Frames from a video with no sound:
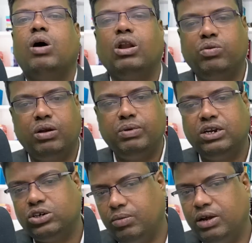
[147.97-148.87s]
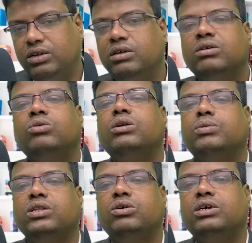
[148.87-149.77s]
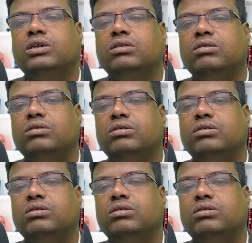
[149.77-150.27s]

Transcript: ভালো ফল পেলে সবাই কোটিপতি হয়ে যেত